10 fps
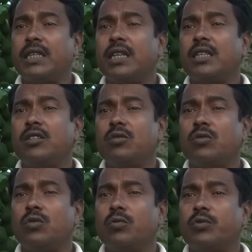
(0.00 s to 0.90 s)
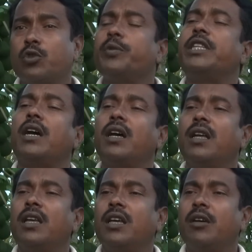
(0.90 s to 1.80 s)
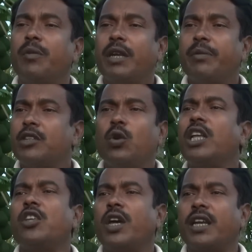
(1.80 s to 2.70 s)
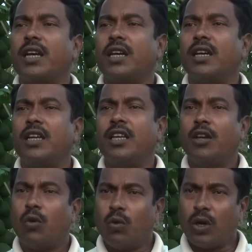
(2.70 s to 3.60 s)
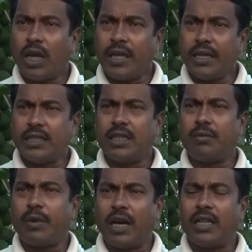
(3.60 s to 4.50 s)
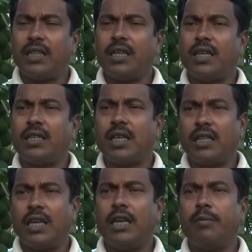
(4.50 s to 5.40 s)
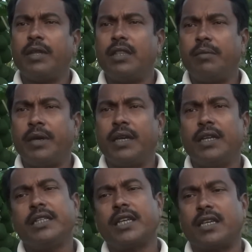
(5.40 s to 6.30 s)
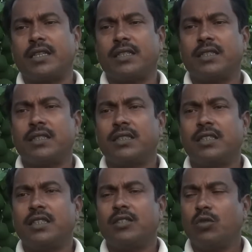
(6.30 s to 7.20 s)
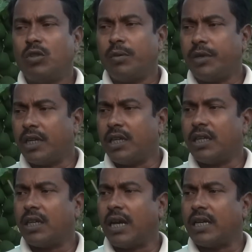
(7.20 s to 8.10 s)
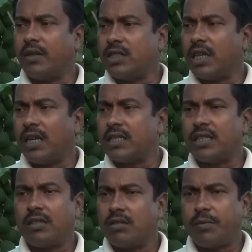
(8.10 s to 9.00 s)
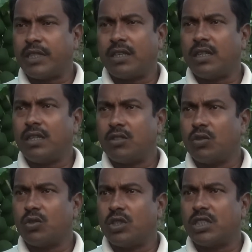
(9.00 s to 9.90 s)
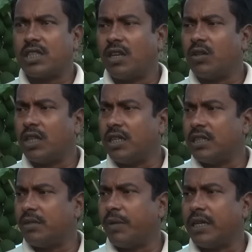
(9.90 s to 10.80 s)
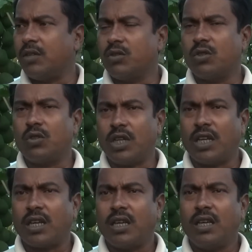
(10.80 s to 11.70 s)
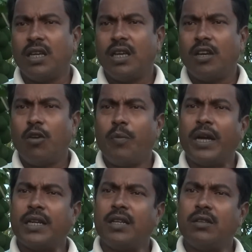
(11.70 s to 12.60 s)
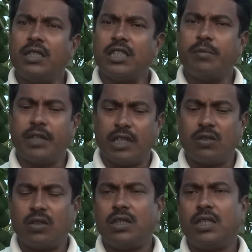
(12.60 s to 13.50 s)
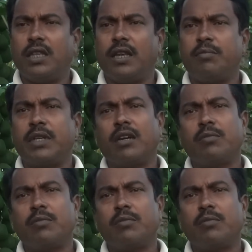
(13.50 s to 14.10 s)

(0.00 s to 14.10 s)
কেনার কিন্তু খুব সুবিধা মানে আমাকে দৌড়াতে হয় না ওরাই এসে বাগান থেকে তাদের লেবার দিয়ে ভেঙে নিয়ে যায় শুধু আমি এখানে একটা কাঁটা স্কেল আছে যে মাথাকে নিয়ে ছোটো ছোটো স্কেল ওইটা নিয়ে এসে মাঠে ওজন করে মাঠে হিসাব নিকাশ করে দিয়ে দিলাম টাকা